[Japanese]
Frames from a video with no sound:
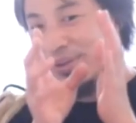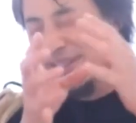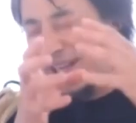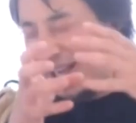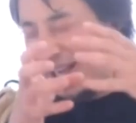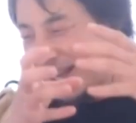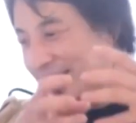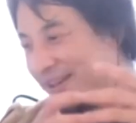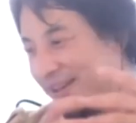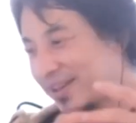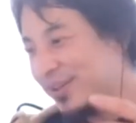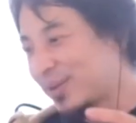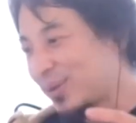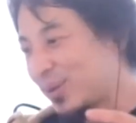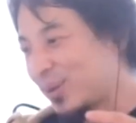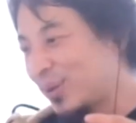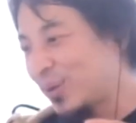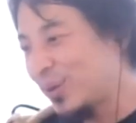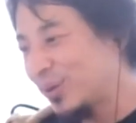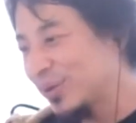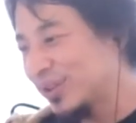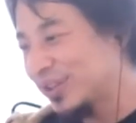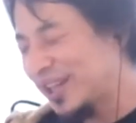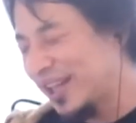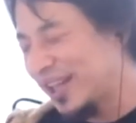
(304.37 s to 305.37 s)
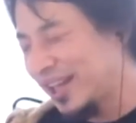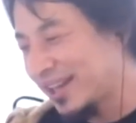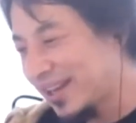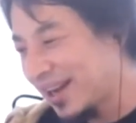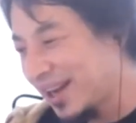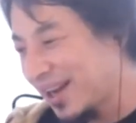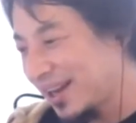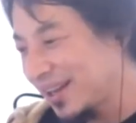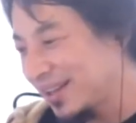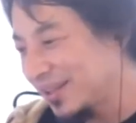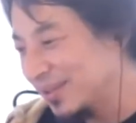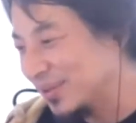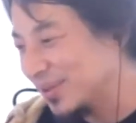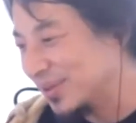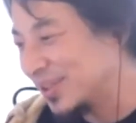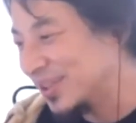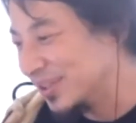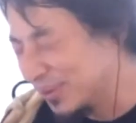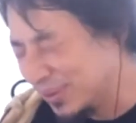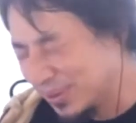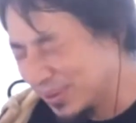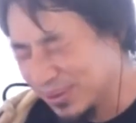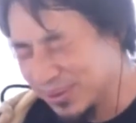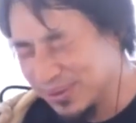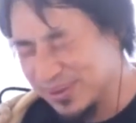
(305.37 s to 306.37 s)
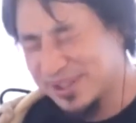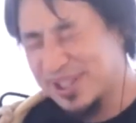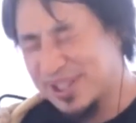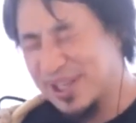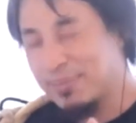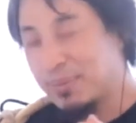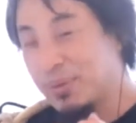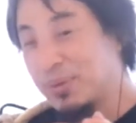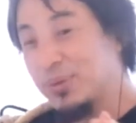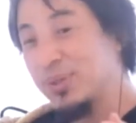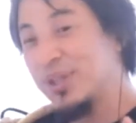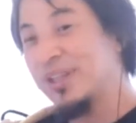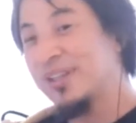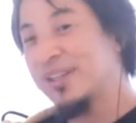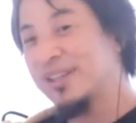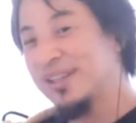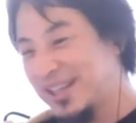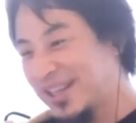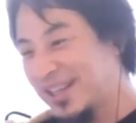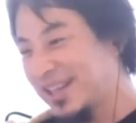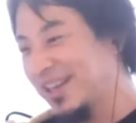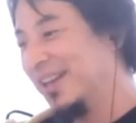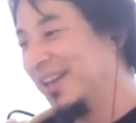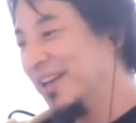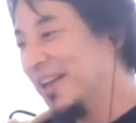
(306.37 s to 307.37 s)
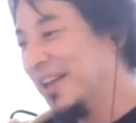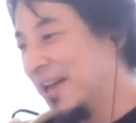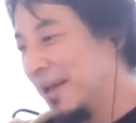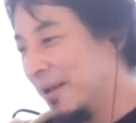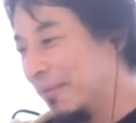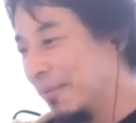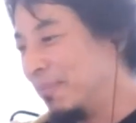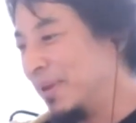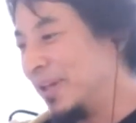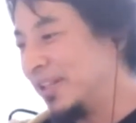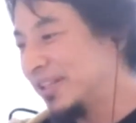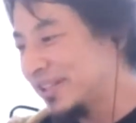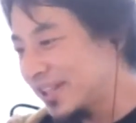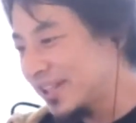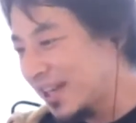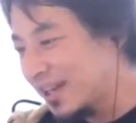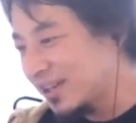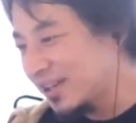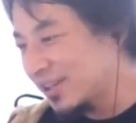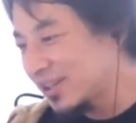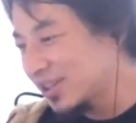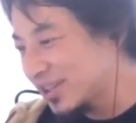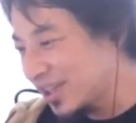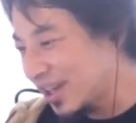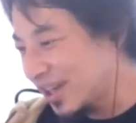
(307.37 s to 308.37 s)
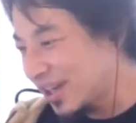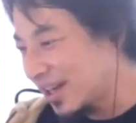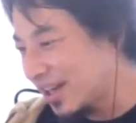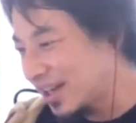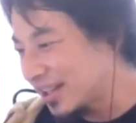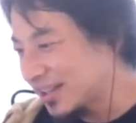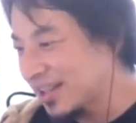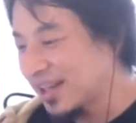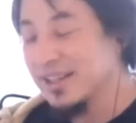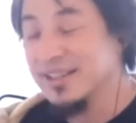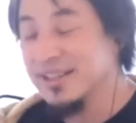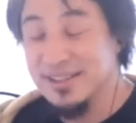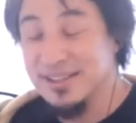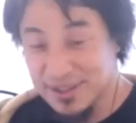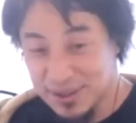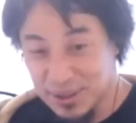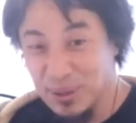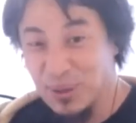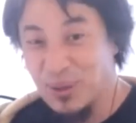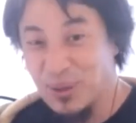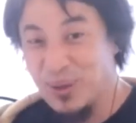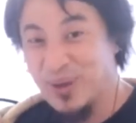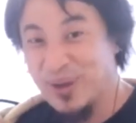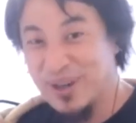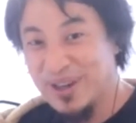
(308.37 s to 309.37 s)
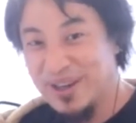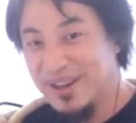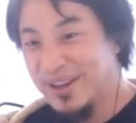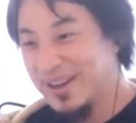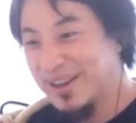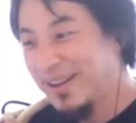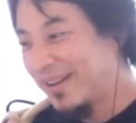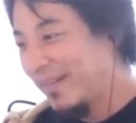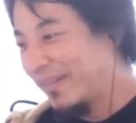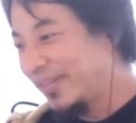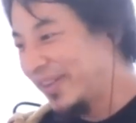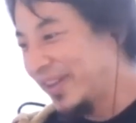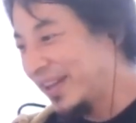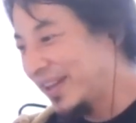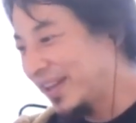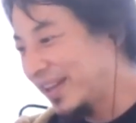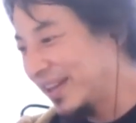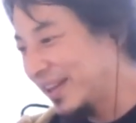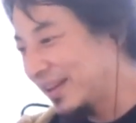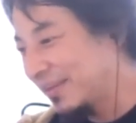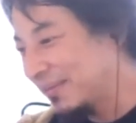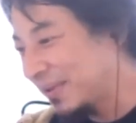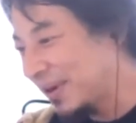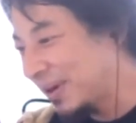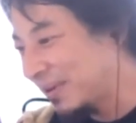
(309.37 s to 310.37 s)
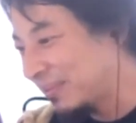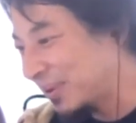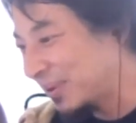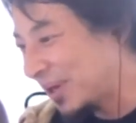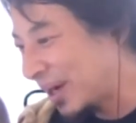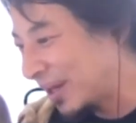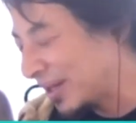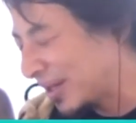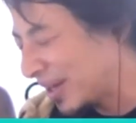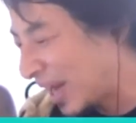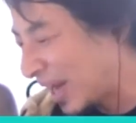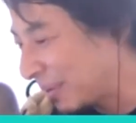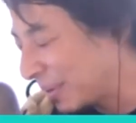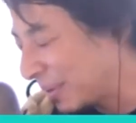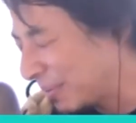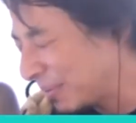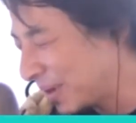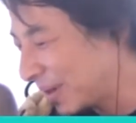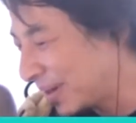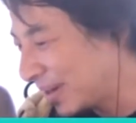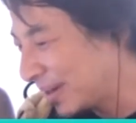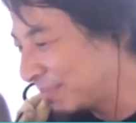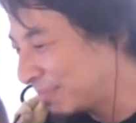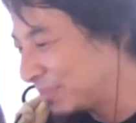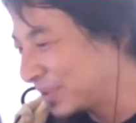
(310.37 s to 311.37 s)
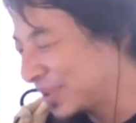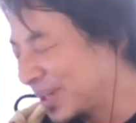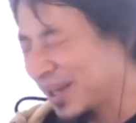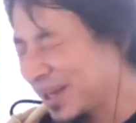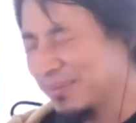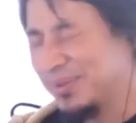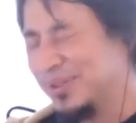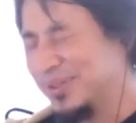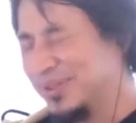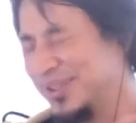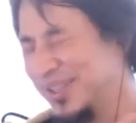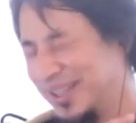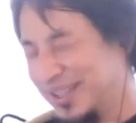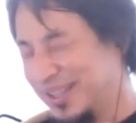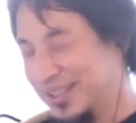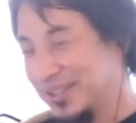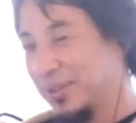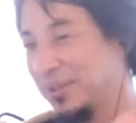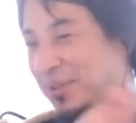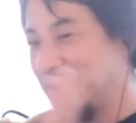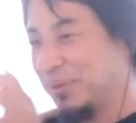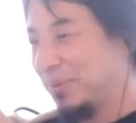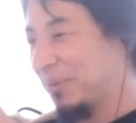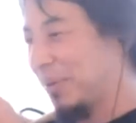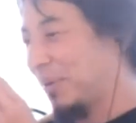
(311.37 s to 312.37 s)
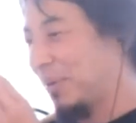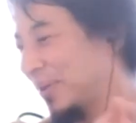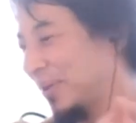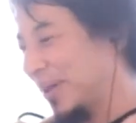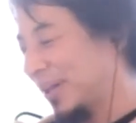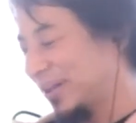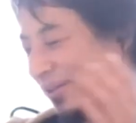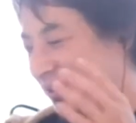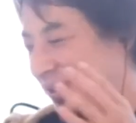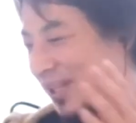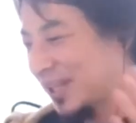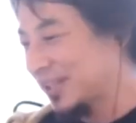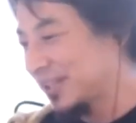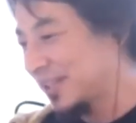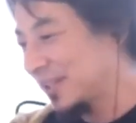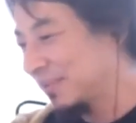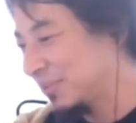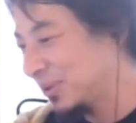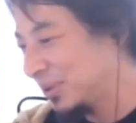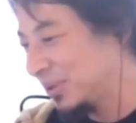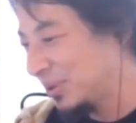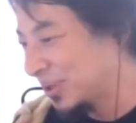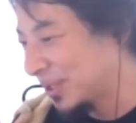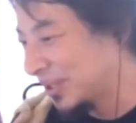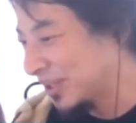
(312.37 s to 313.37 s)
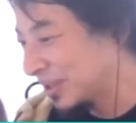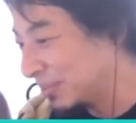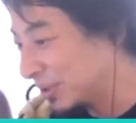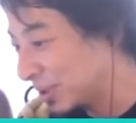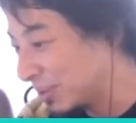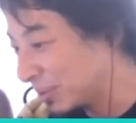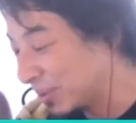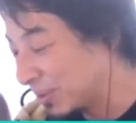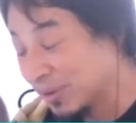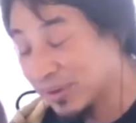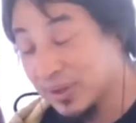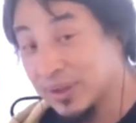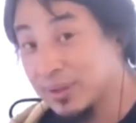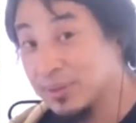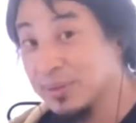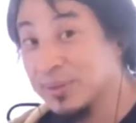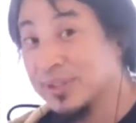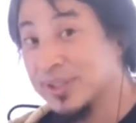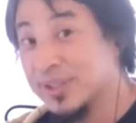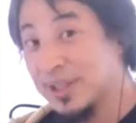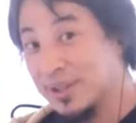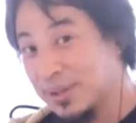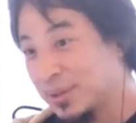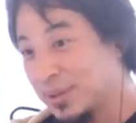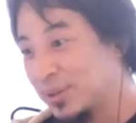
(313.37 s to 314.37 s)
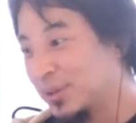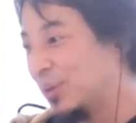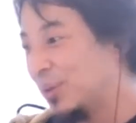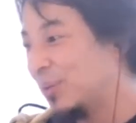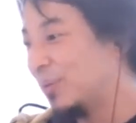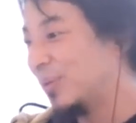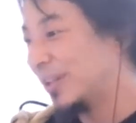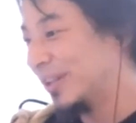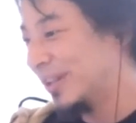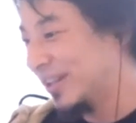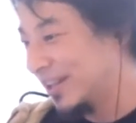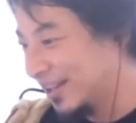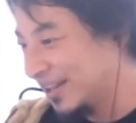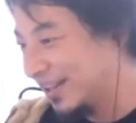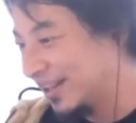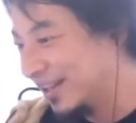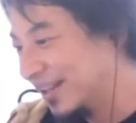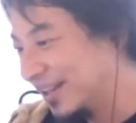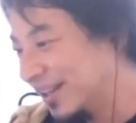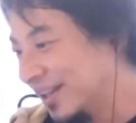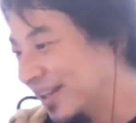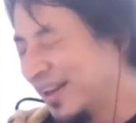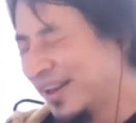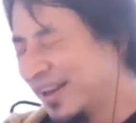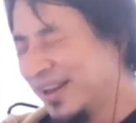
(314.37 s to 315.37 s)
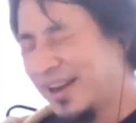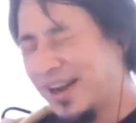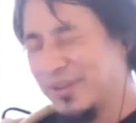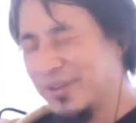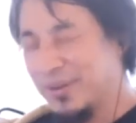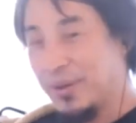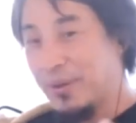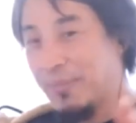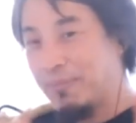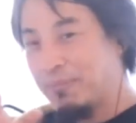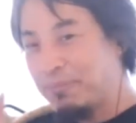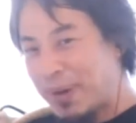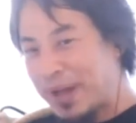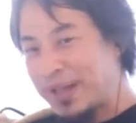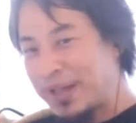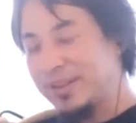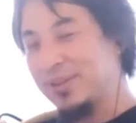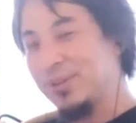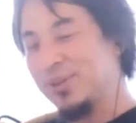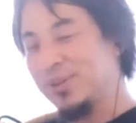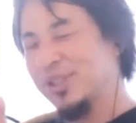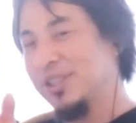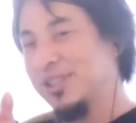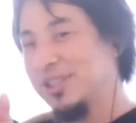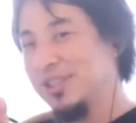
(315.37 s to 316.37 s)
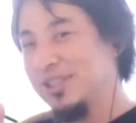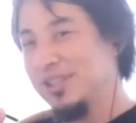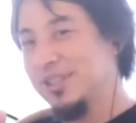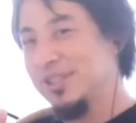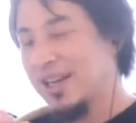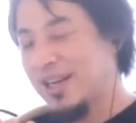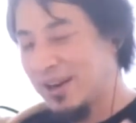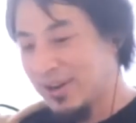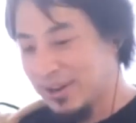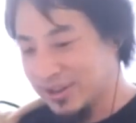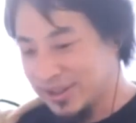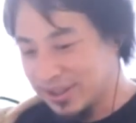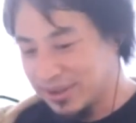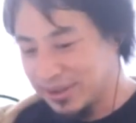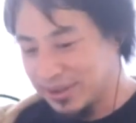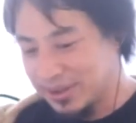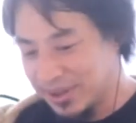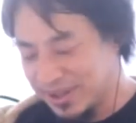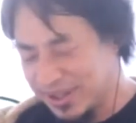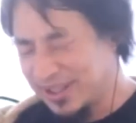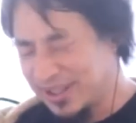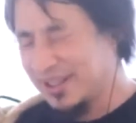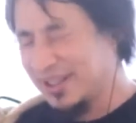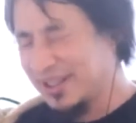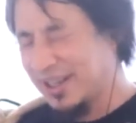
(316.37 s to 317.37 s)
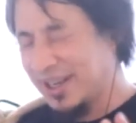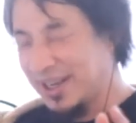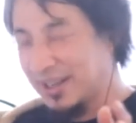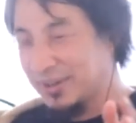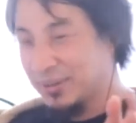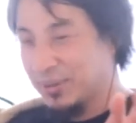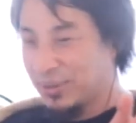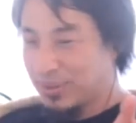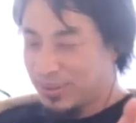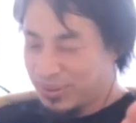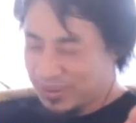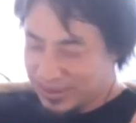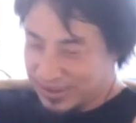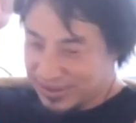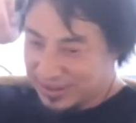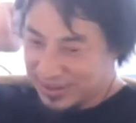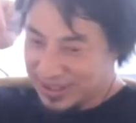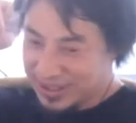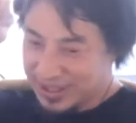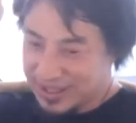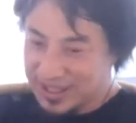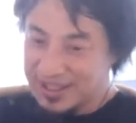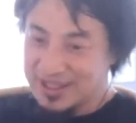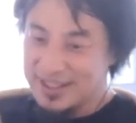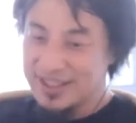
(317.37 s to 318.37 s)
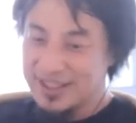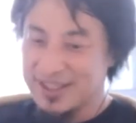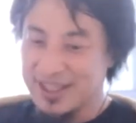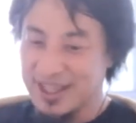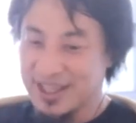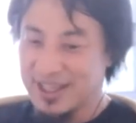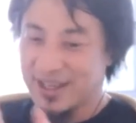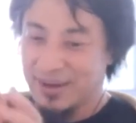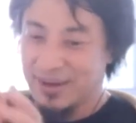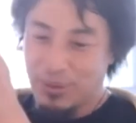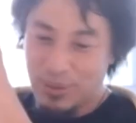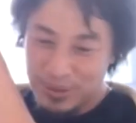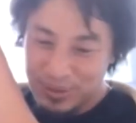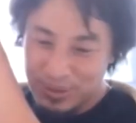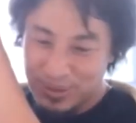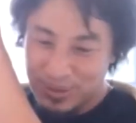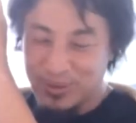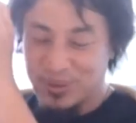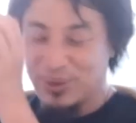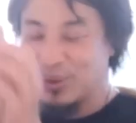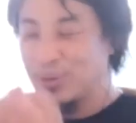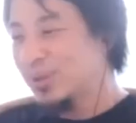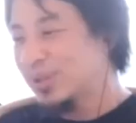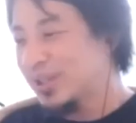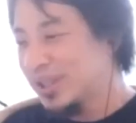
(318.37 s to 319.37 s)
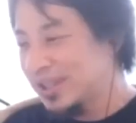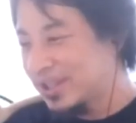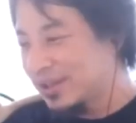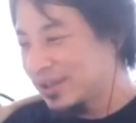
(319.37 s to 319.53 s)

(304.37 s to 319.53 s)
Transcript: 結構でかい牛の背骨ってめちゃくちゃ硬いんですよ。で、まあまあ、あの、アベマプライムで、その、今、あの、再生無料なんで見てもらえると思いますけど、4話で、あの、パッとシーンが変わった時に、あの、東出さんが斧を両手